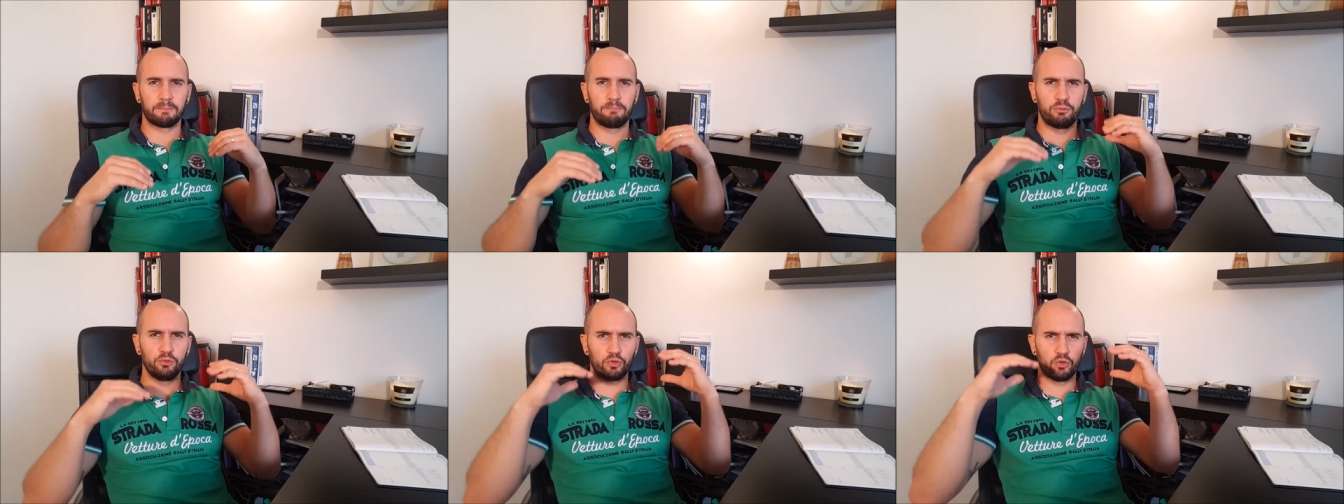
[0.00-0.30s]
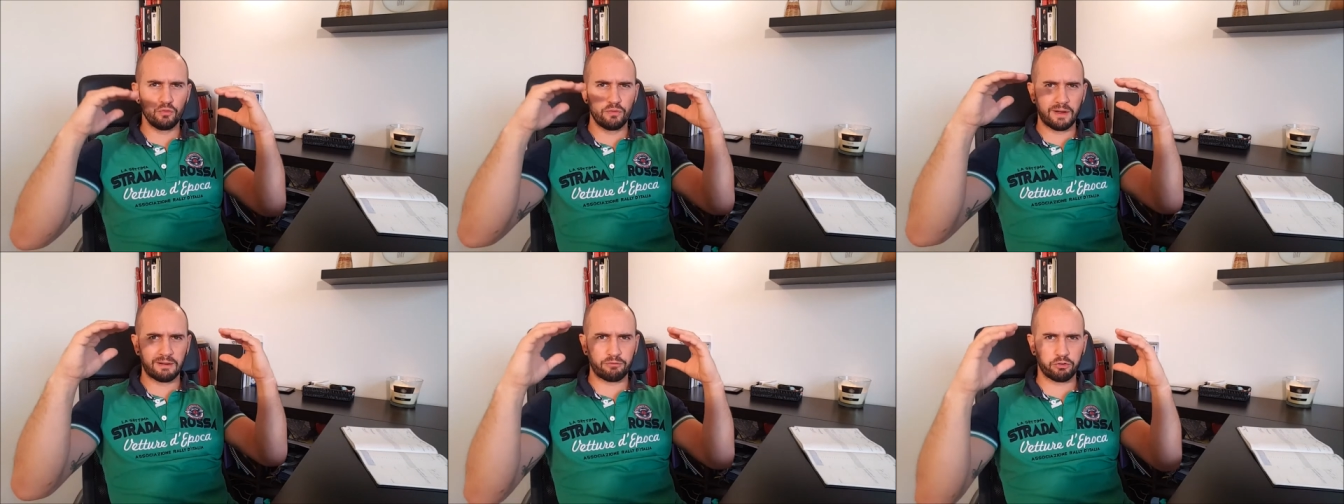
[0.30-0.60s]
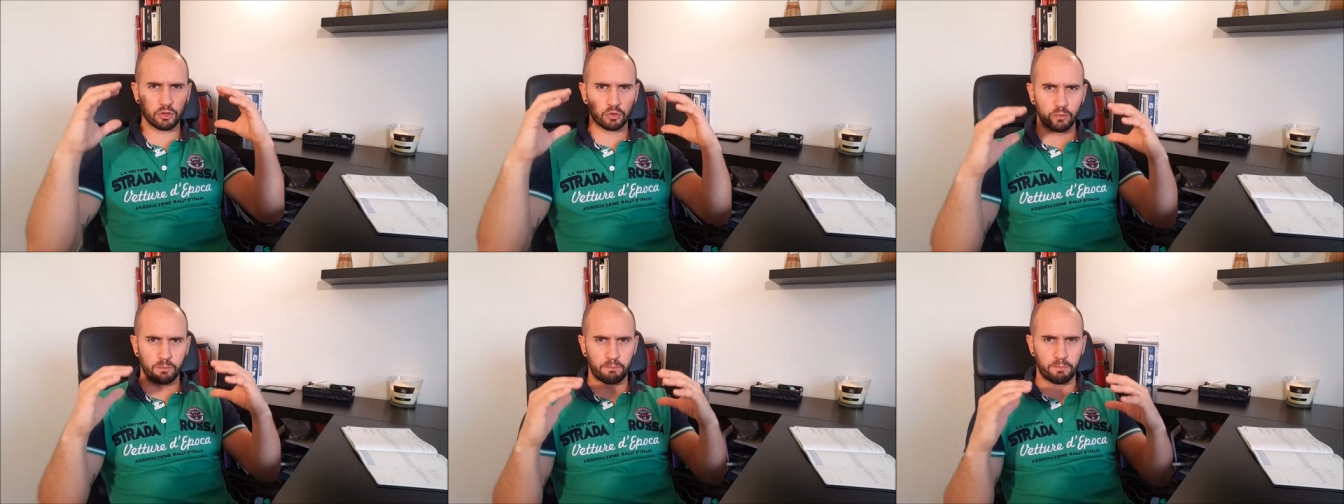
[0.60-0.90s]
Plus tu vas
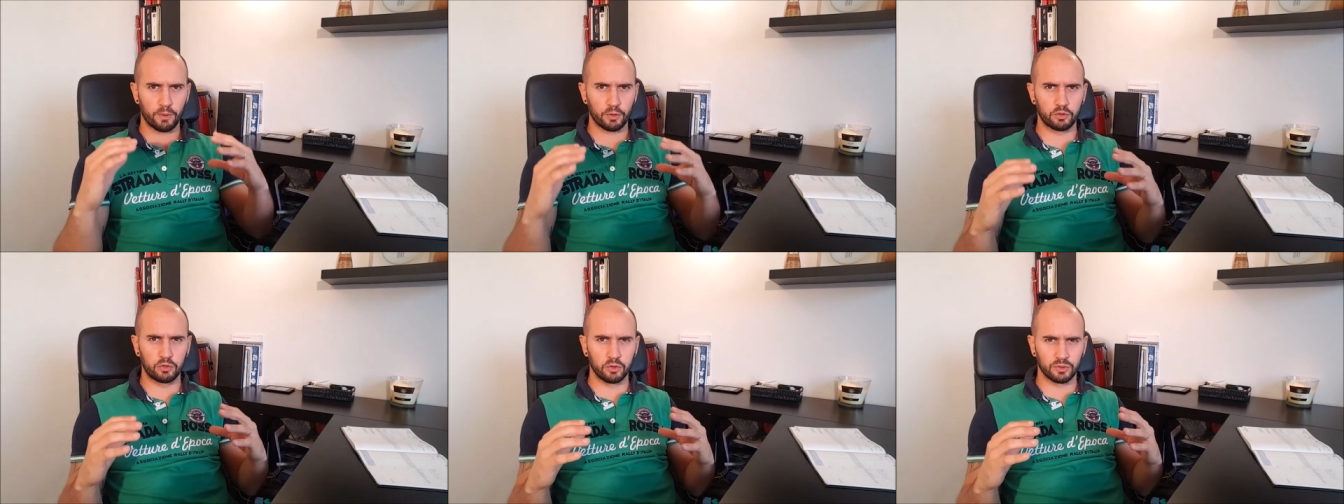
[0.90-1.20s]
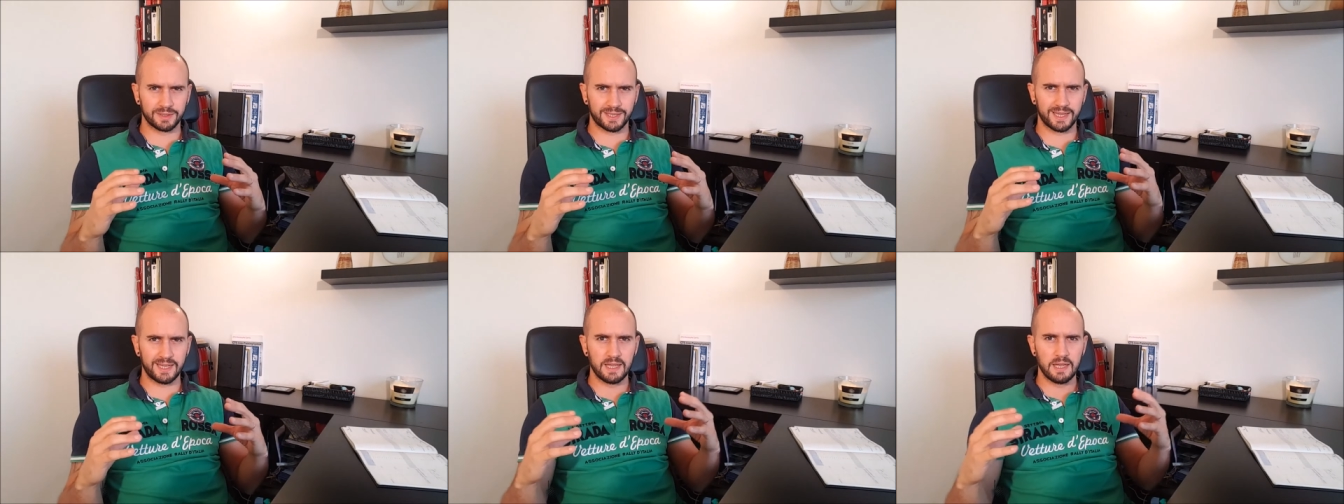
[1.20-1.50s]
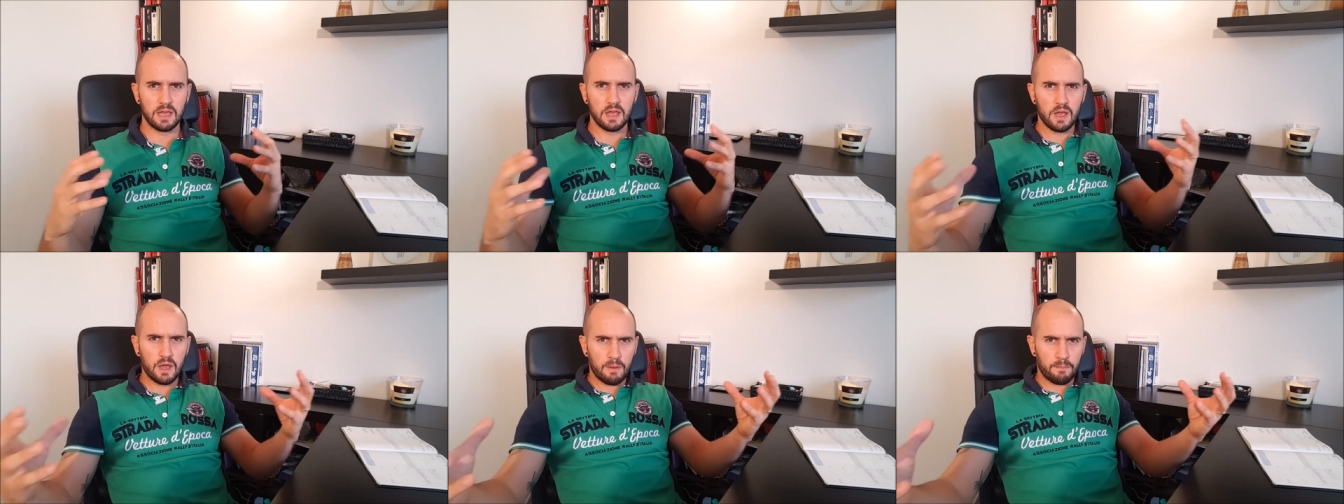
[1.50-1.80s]
avoir de portes d'entrée,
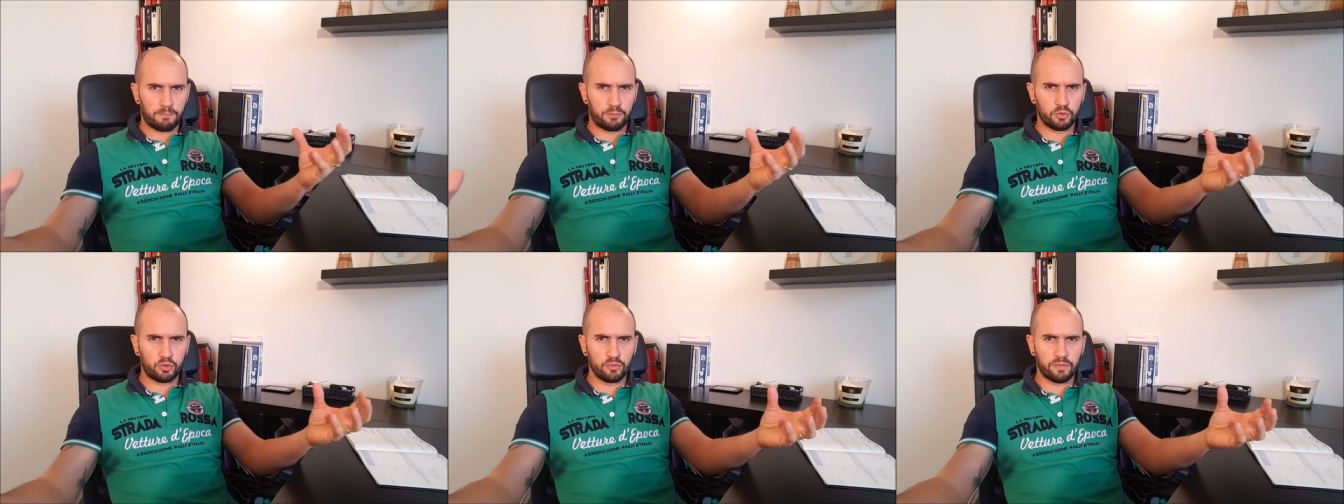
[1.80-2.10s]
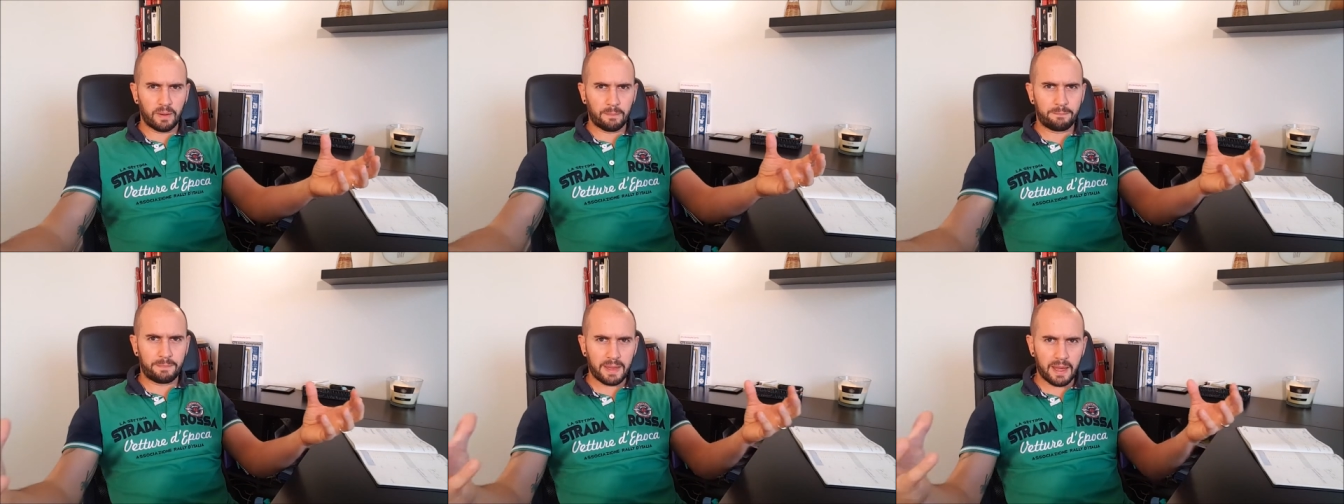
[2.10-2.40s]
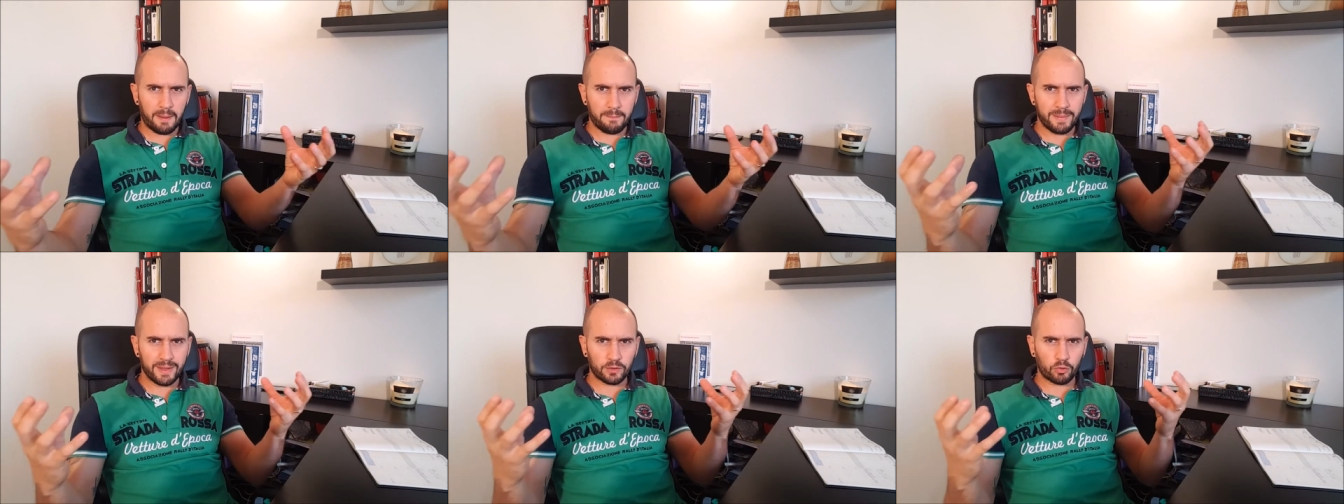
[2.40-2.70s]
plus tu vas
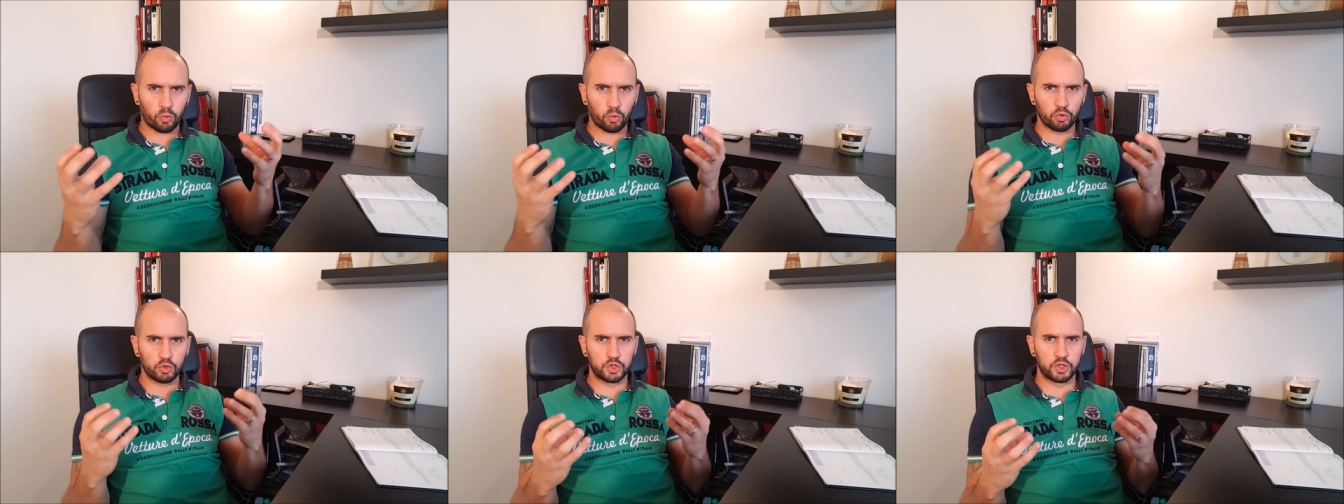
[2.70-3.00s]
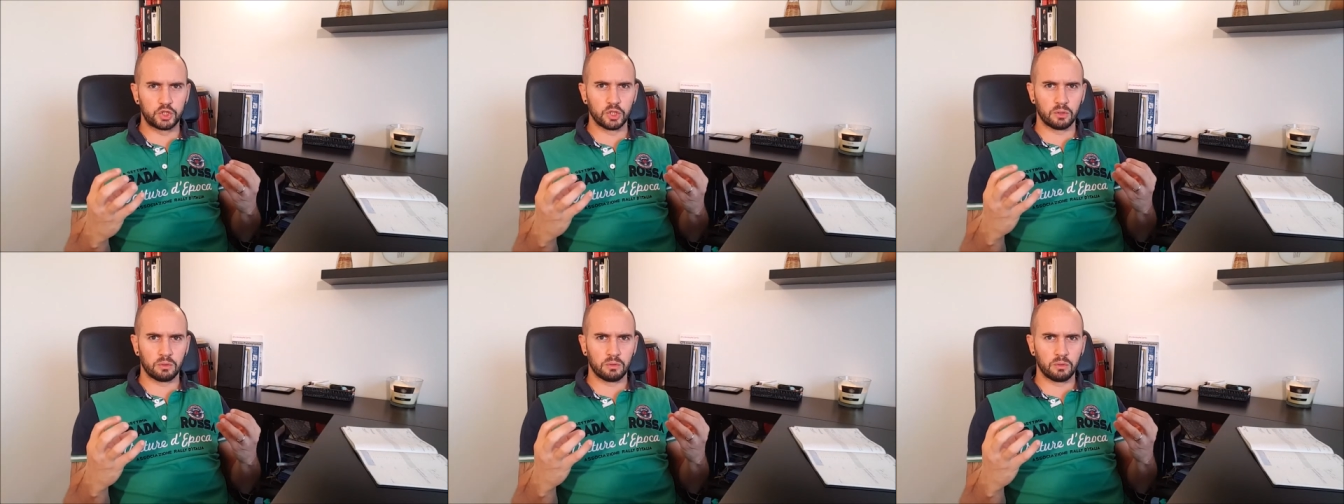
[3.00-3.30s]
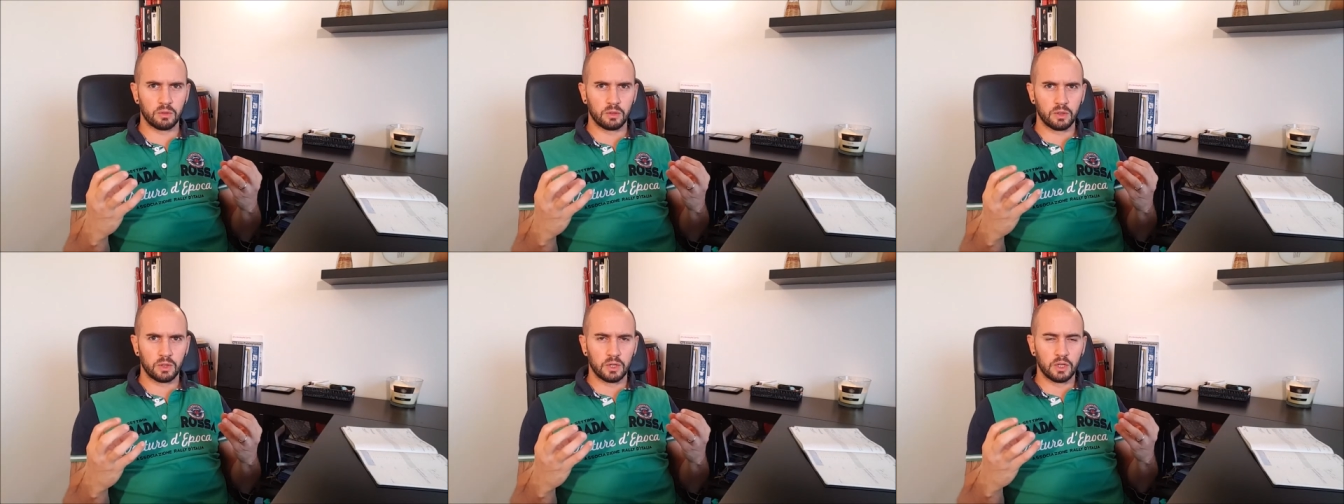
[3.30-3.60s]
permettre aux gens